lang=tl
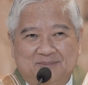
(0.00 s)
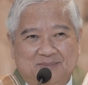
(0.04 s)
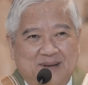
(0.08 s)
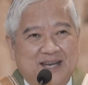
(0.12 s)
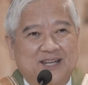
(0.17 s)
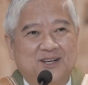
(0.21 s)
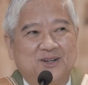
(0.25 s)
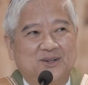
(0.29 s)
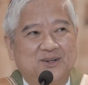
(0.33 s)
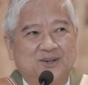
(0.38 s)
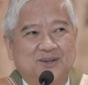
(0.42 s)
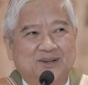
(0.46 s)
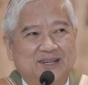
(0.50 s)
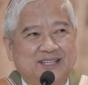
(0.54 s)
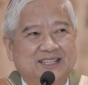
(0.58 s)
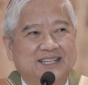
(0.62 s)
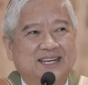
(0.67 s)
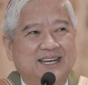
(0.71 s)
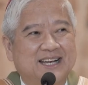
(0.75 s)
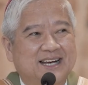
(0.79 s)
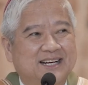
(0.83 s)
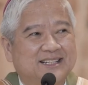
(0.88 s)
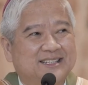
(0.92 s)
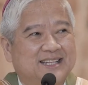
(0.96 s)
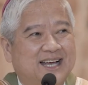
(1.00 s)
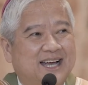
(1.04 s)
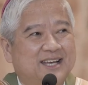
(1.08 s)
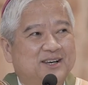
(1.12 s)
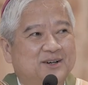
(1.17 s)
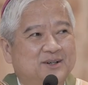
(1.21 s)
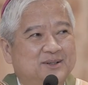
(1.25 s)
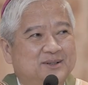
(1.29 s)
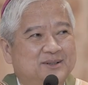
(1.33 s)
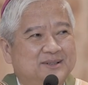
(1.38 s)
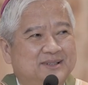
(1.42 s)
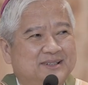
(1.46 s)
Pero hindi lang
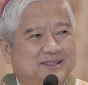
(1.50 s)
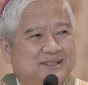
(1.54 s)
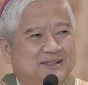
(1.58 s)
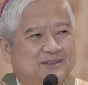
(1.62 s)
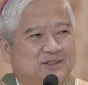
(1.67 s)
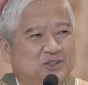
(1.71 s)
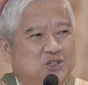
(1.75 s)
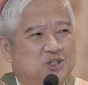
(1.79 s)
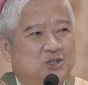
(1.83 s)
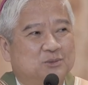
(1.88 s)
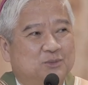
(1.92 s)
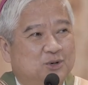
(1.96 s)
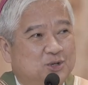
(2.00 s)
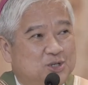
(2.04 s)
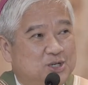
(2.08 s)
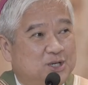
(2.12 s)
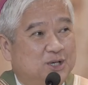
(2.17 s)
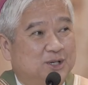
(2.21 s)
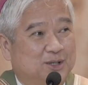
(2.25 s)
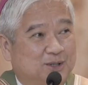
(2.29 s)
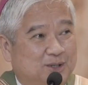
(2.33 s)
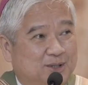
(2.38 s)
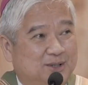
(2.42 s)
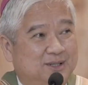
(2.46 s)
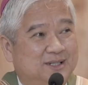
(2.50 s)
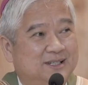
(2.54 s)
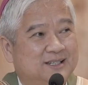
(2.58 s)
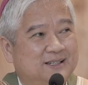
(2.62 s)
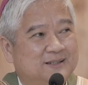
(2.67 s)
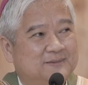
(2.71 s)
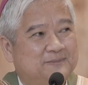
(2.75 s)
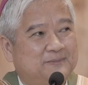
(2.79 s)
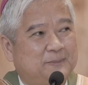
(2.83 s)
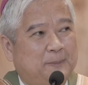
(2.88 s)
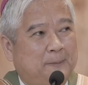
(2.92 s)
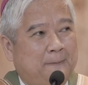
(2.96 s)
tayo sumusunod,
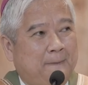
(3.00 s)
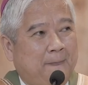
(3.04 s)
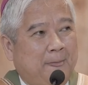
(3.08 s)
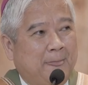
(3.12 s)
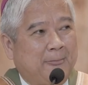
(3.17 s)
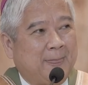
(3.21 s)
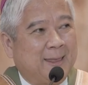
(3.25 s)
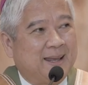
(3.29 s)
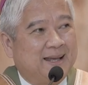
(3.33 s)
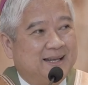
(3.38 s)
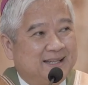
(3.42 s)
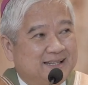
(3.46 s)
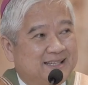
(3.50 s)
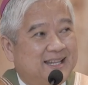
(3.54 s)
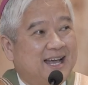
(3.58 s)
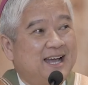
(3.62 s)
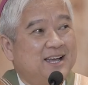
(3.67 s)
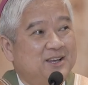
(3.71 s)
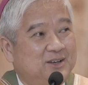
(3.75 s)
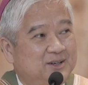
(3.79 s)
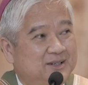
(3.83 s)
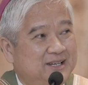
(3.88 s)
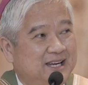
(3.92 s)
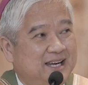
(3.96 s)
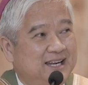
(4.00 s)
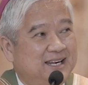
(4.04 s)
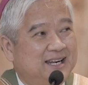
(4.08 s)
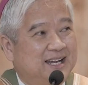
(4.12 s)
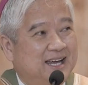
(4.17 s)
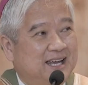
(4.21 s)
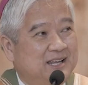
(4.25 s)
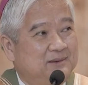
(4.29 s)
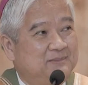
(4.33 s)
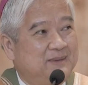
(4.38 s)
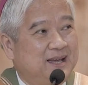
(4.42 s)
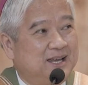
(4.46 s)
tayo rin
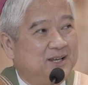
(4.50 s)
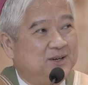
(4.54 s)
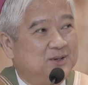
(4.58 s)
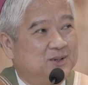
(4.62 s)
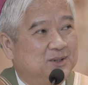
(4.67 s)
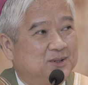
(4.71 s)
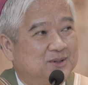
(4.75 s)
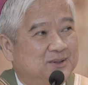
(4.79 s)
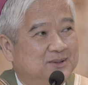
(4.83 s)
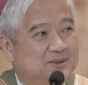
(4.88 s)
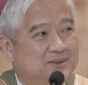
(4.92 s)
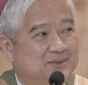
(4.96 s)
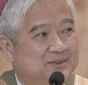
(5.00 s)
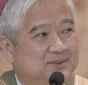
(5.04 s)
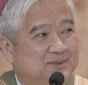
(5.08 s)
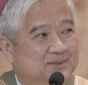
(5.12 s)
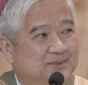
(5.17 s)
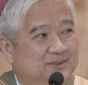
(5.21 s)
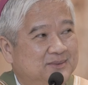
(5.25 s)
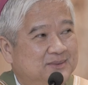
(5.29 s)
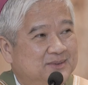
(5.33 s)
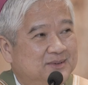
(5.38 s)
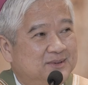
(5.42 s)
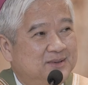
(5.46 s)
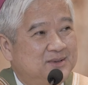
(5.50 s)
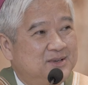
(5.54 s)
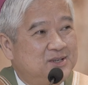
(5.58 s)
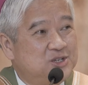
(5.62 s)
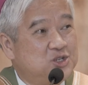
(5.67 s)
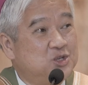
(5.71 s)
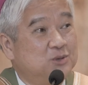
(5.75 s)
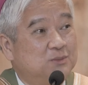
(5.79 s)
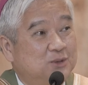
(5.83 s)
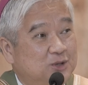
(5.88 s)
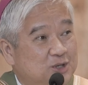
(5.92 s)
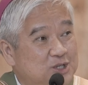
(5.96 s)
ay mayroong
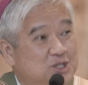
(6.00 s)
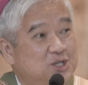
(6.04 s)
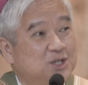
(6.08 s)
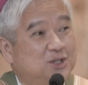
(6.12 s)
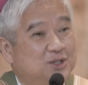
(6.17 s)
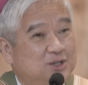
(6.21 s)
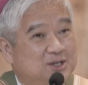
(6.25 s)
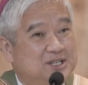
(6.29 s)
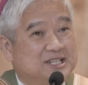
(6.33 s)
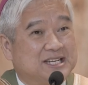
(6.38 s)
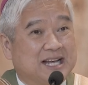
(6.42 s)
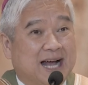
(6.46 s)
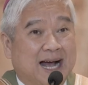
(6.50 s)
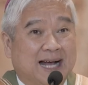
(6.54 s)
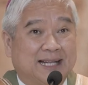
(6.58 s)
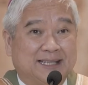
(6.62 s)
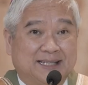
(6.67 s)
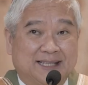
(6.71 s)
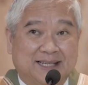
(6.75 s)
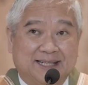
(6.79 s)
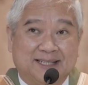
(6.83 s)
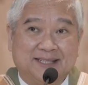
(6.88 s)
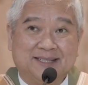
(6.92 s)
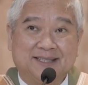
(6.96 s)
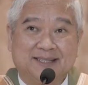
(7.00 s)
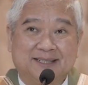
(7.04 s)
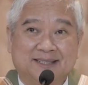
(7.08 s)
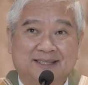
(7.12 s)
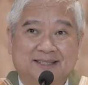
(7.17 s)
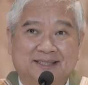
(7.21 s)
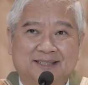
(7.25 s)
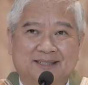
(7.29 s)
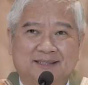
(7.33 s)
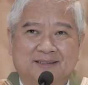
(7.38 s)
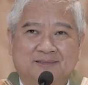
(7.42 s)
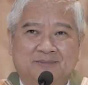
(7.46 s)
sumusunod sa atin.
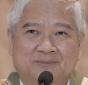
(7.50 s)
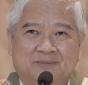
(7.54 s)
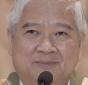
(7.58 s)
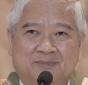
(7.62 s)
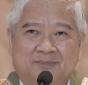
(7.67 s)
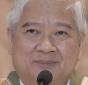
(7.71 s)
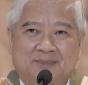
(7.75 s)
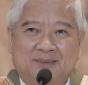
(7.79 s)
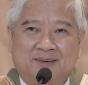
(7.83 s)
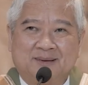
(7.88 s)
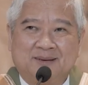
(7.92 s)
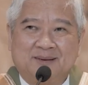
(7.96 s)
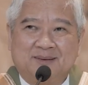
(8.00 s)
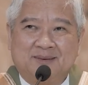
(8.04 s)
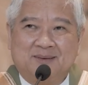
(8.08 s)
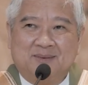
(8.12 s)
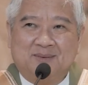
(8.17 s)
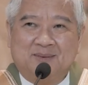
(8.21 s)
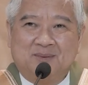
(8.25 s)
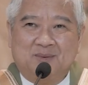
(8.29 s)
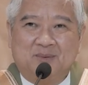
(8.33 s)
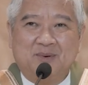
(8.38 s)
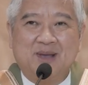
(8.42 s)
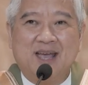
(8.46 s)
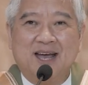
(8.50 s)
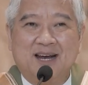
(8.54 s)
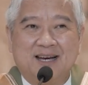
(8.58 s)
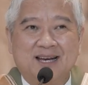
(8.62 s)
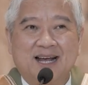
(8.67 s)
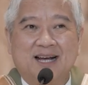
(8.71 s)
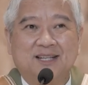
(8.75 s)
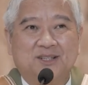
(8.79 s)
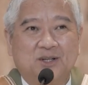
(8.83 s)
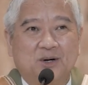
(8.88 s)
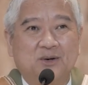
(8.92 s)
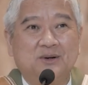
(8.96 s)
We are
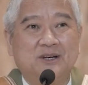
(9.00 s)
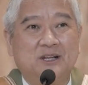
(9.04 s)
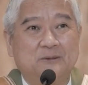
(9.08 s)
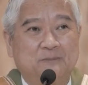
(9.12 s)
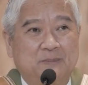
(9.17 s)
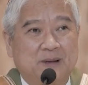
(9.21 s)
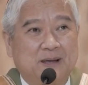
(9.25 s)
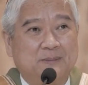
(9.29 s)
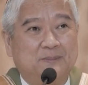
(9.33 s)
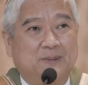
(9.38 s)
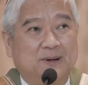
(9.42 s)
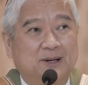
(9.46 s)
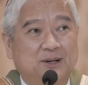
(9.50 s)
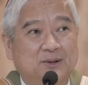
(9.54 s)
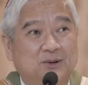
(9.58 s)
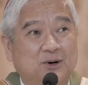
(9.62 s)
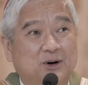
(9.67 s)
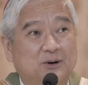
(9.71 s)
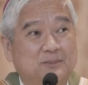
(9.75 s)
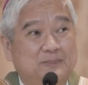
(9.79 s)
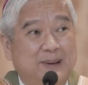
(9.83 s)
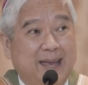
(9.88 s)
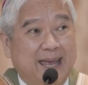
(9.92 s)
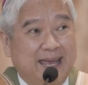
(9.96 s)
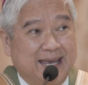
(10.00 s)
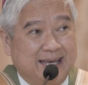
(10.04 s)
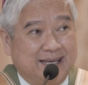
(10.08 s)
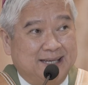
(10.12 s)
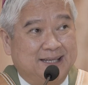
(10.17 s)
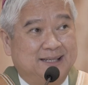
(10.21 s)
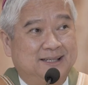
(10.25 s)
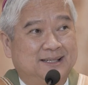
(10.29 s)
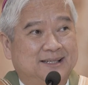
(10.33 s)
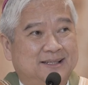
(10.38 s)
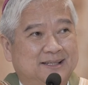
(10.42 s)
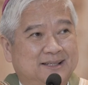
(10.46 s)
not only people who
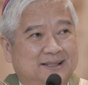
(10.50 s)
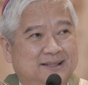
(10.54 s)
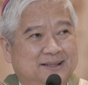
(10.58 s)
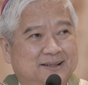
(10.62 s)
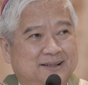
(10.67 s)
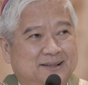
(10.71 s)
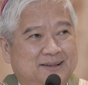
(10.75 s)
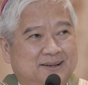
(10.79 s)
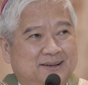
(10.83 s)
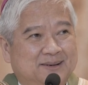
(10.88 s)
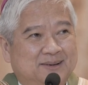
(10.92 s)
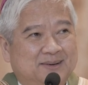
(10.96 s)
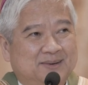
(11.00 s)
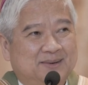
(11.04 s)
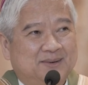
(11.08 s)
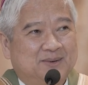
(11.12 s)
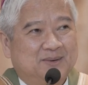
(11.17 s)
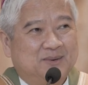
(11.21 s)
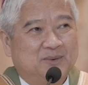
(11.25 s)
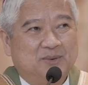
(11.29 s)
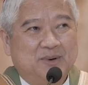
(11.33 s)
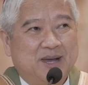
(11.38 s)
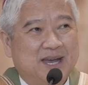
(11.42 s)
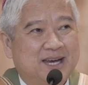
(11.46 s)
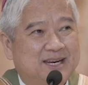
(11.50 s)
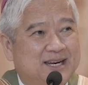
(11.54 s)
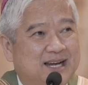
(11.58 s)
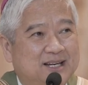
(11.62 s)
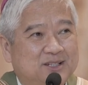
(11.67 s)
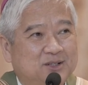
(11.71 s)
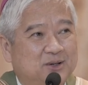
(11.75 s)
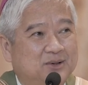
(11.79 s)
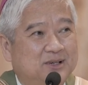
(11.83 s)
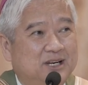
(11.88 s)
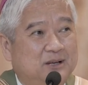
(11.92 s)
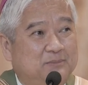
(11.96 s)
obey, we are
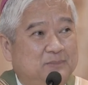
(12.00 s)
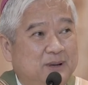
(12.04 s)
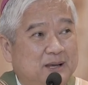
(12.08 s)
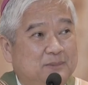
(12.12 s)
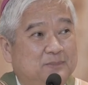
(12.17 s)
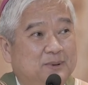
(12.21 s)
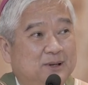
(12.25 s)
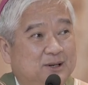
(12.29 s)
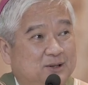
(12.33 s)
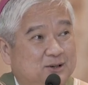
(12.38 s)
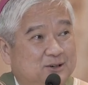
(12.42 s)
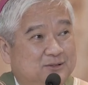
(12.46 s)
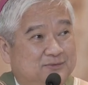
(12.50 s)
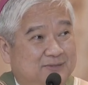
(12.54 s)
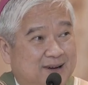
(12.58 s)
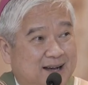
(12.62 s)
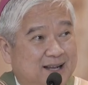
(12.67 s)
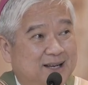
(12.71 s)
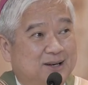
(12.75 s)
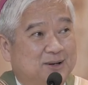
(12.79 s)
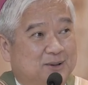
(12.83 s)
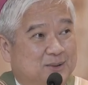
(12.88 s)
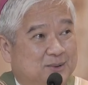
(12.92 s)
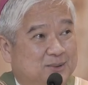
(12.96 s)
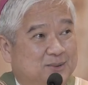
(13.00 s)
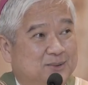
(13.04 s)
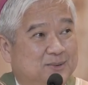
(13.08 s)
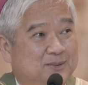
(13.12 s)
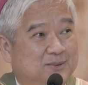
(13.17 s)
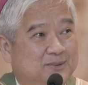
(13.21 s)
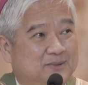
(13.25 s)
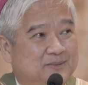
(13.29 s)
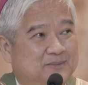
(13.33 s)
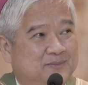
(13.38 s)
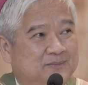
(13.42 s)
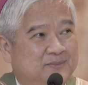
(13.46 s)
not only people who
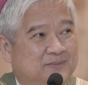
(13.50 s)
follow,